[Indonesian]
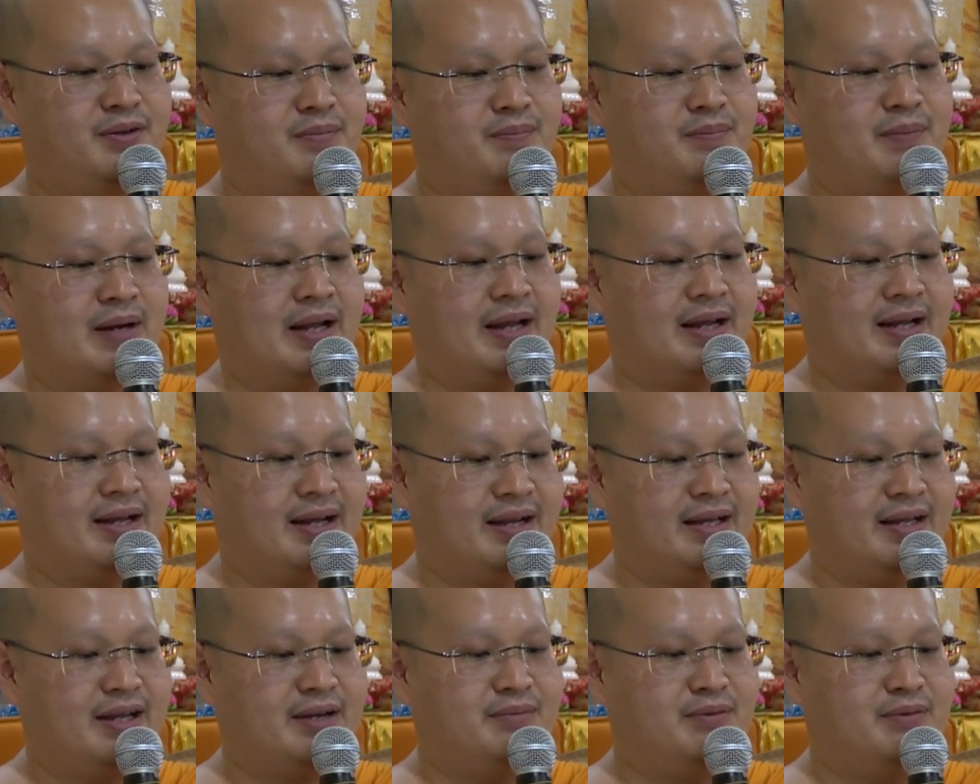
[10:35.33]

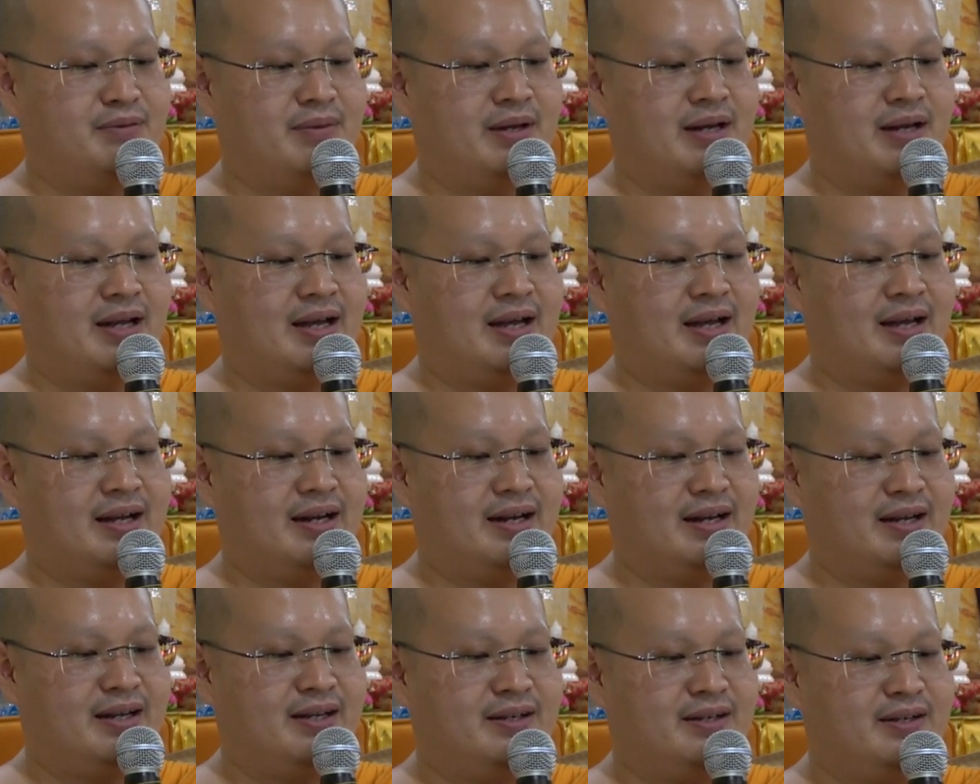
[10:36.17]
Mereka yang
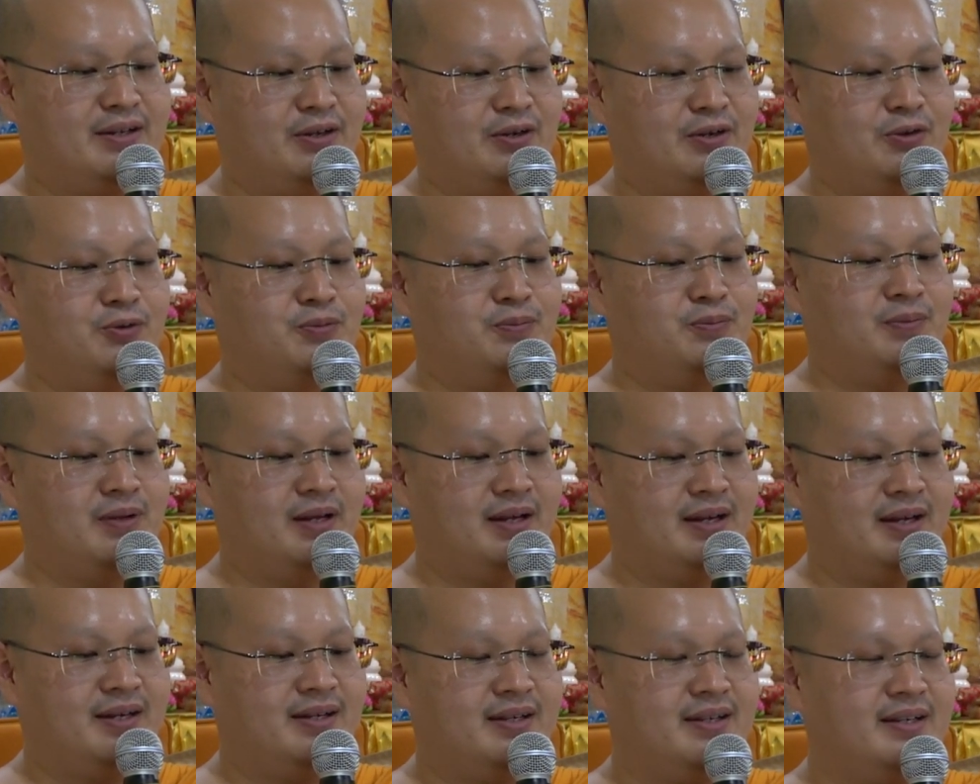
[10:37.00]
memelihara
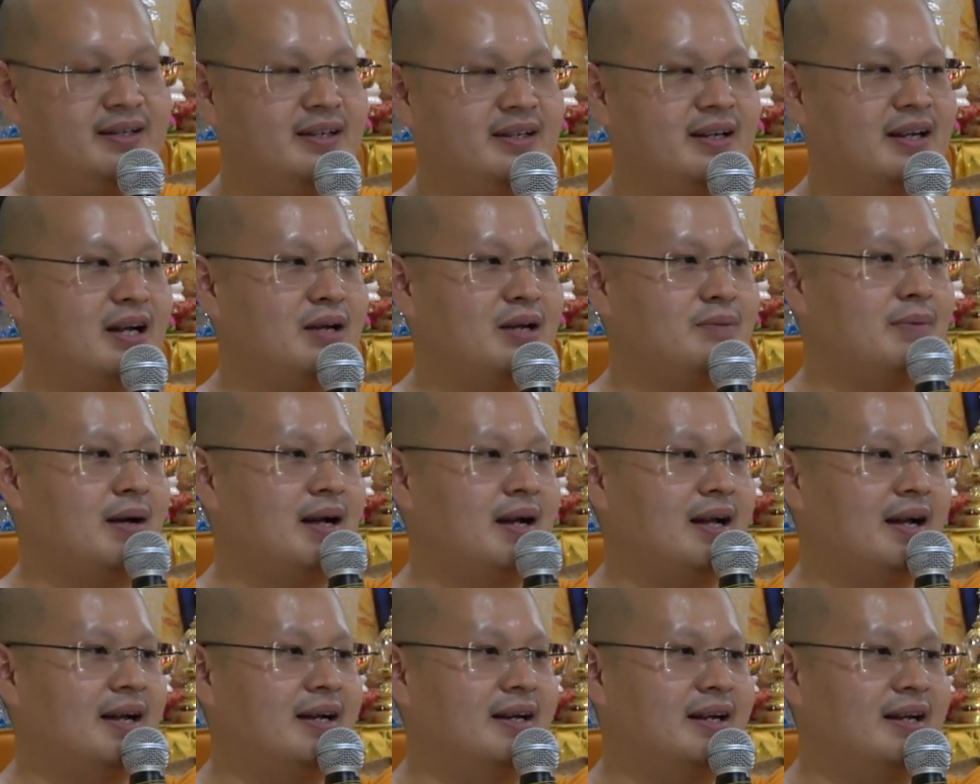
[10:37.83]
hidupnya dengan
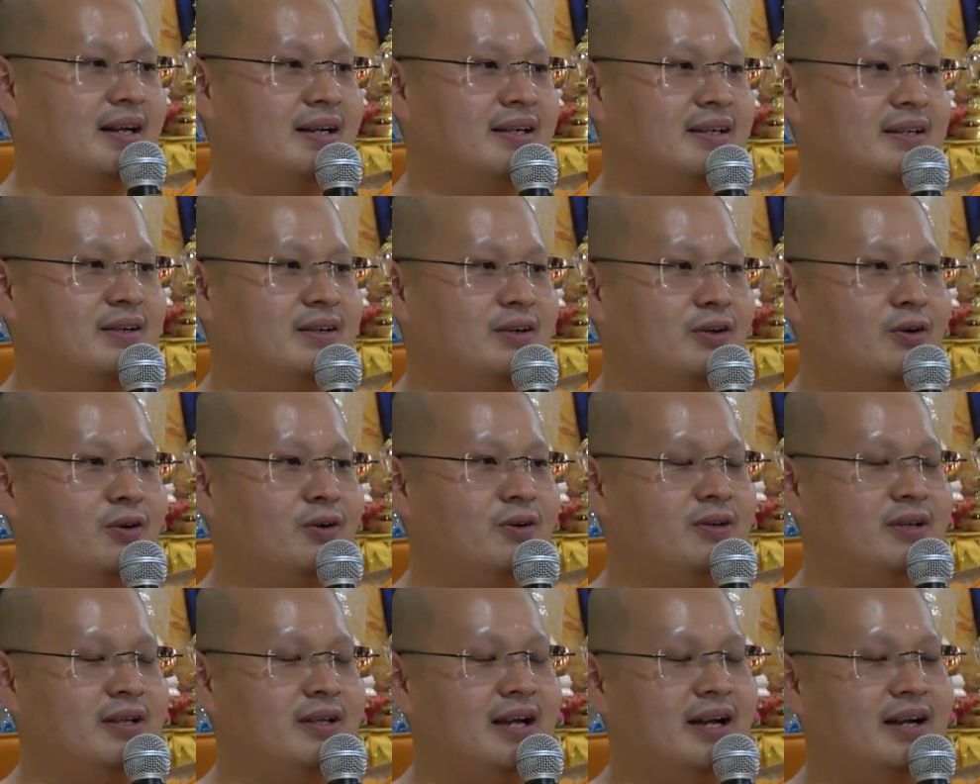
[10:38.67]
makanan
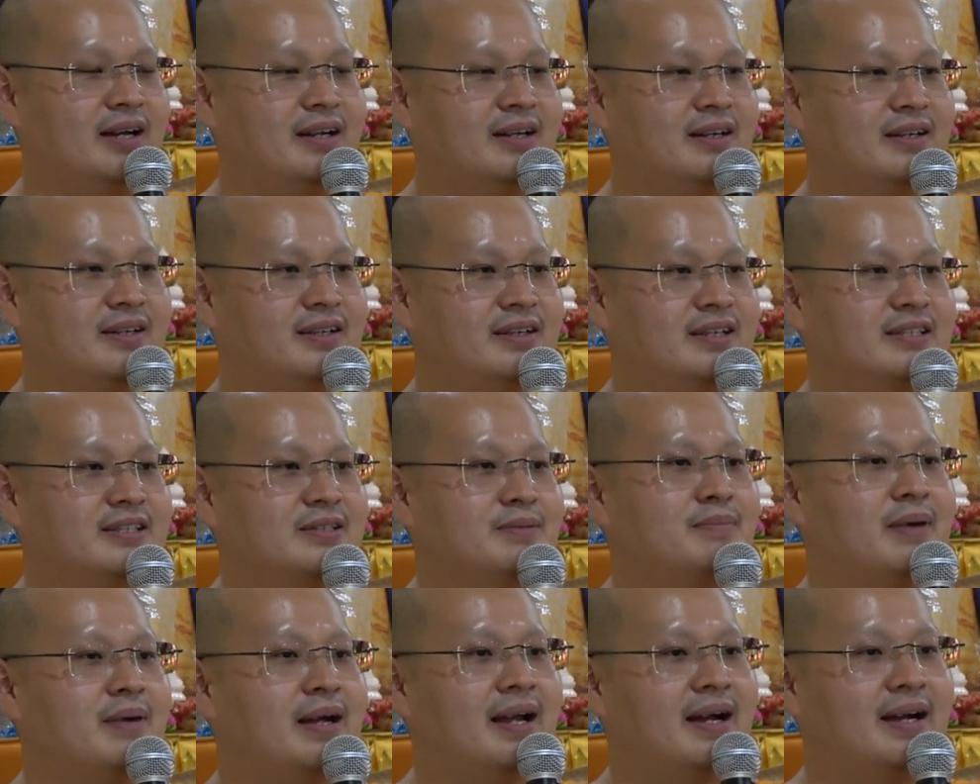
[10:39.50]
yang
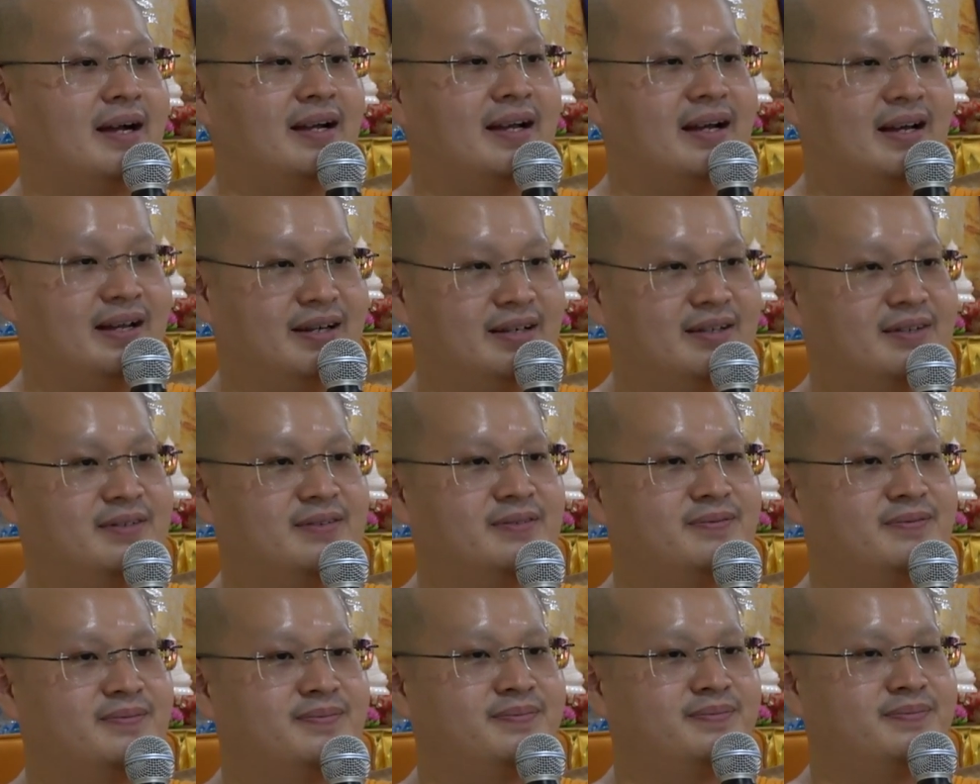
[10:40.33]
disembayangkan.
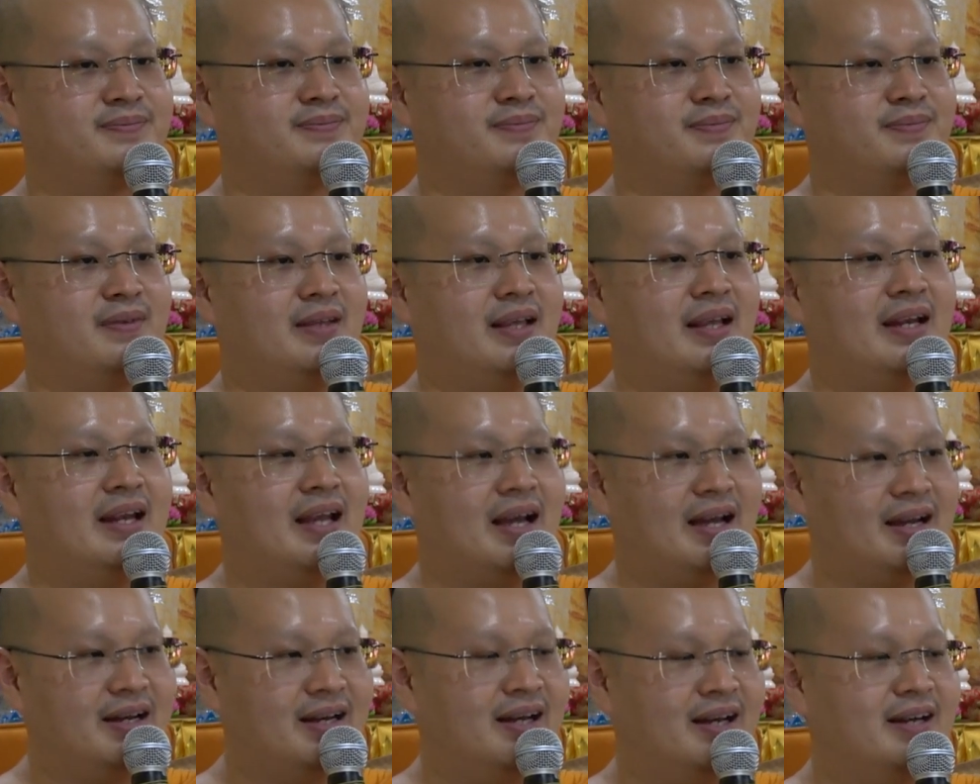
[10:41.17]
Ini
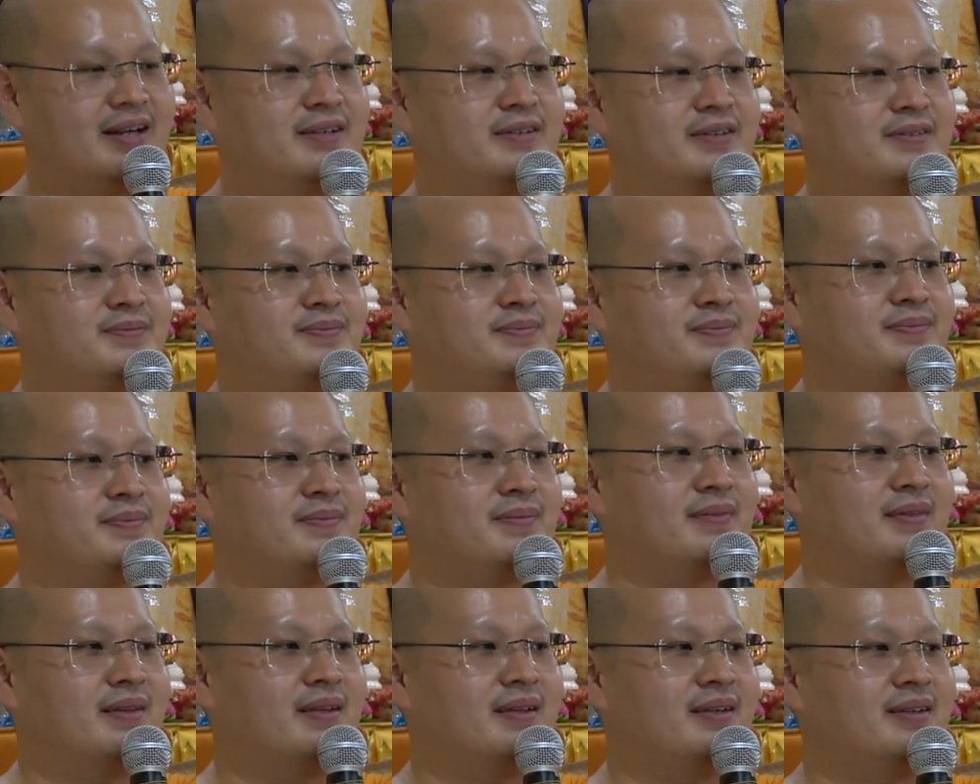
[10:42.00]
ada.
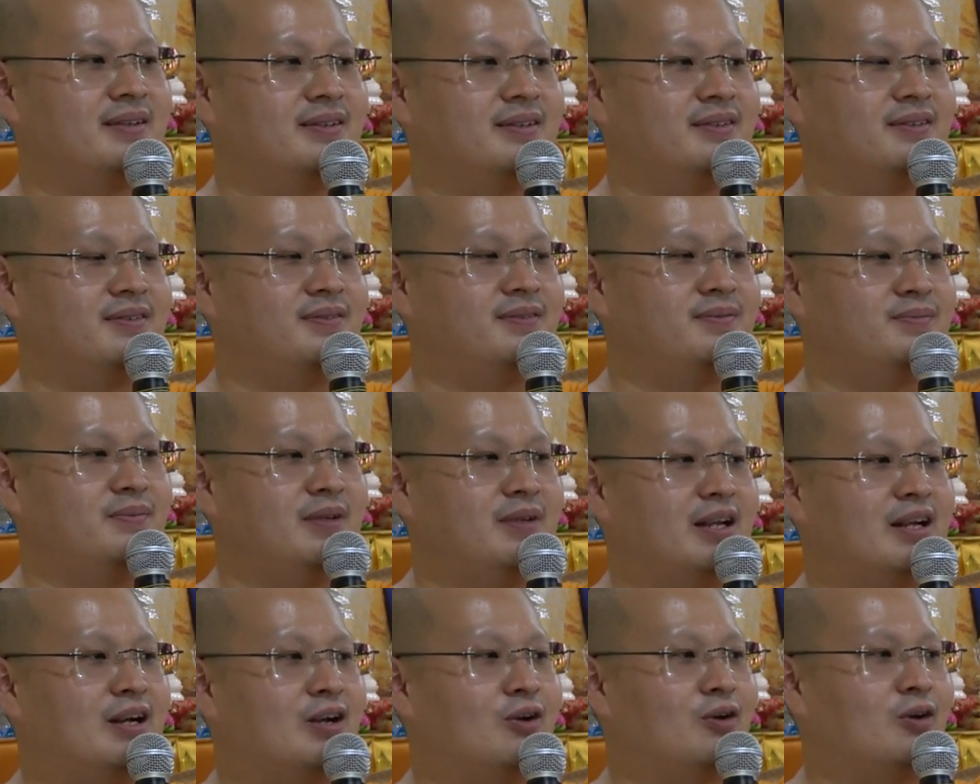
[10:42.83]

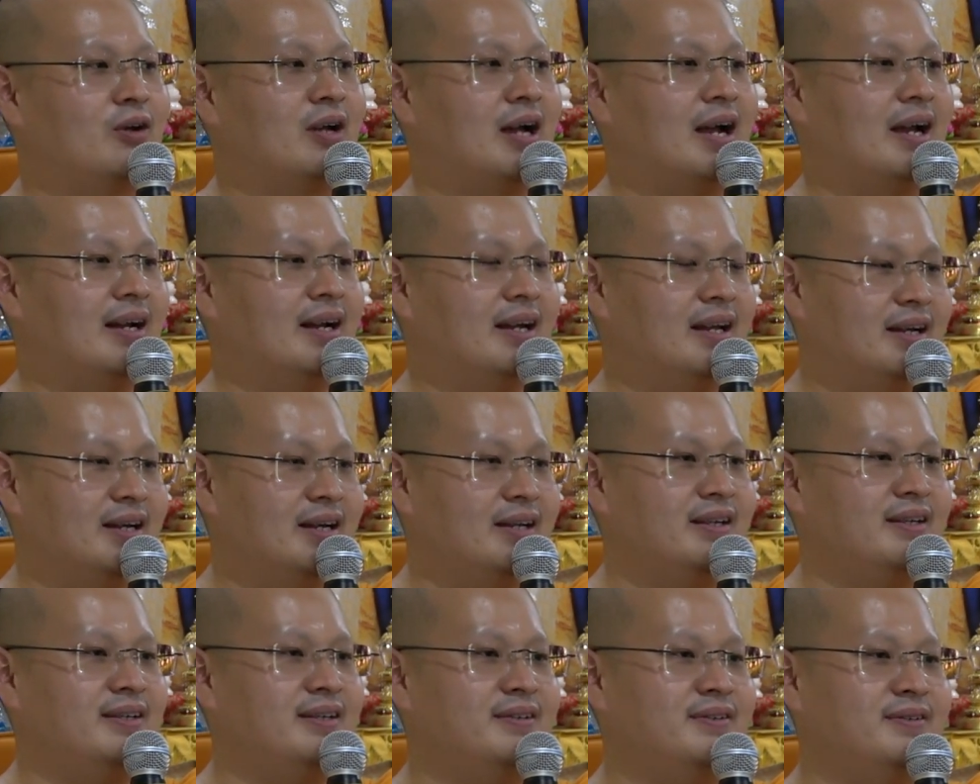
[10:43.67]
Jadi kalau
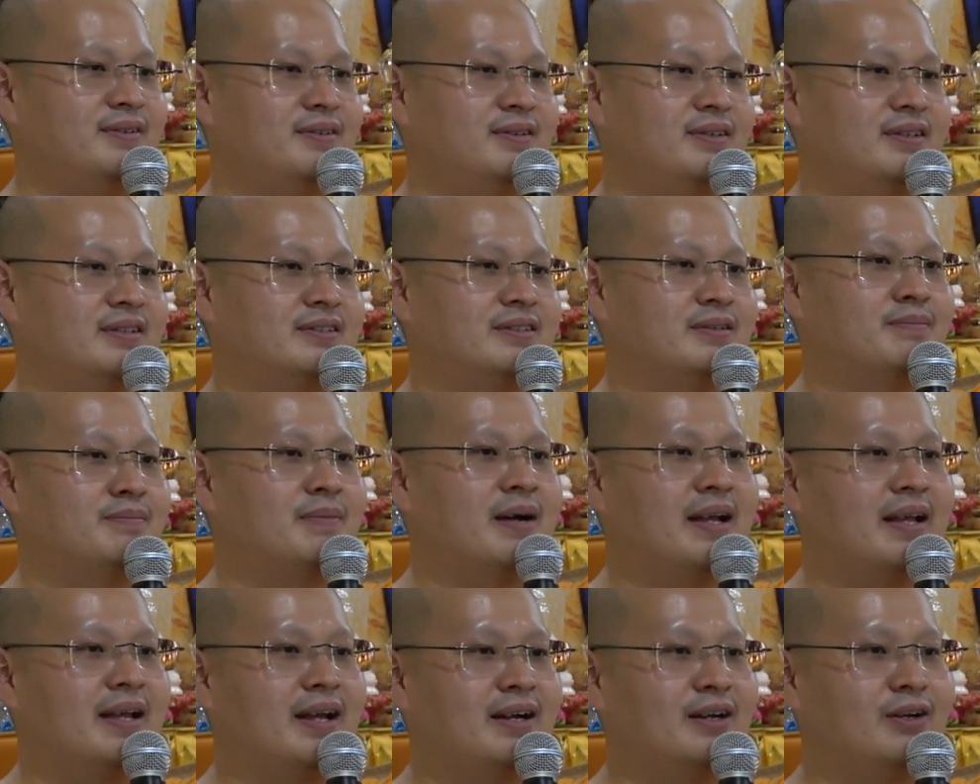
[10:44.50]
Anda
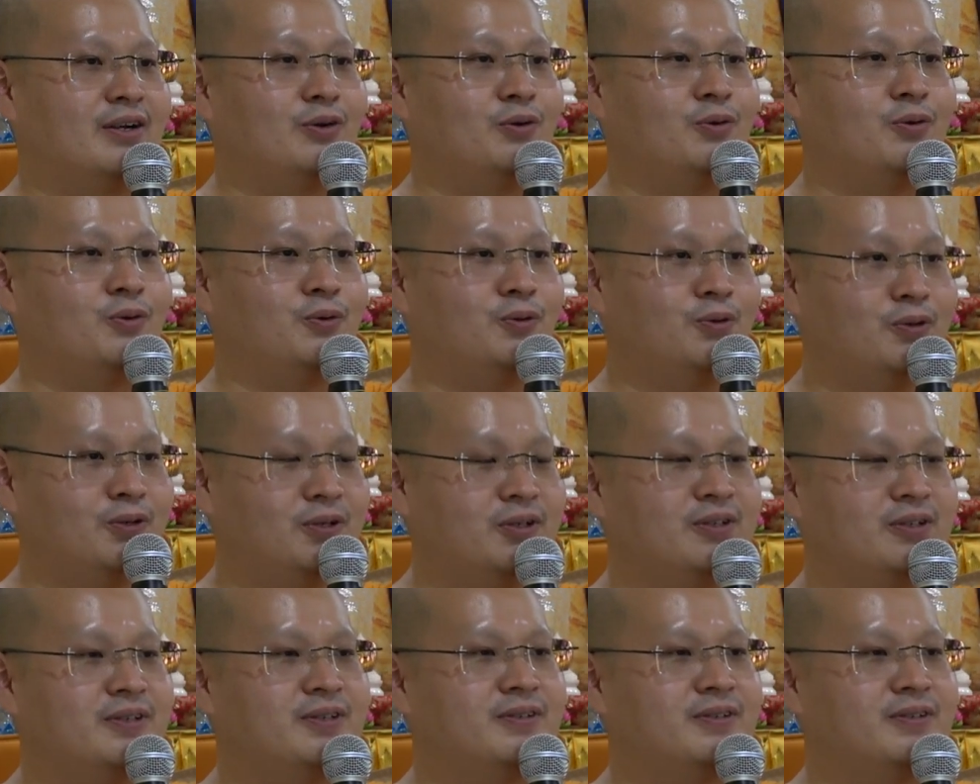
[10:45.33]
sembayang leluhur,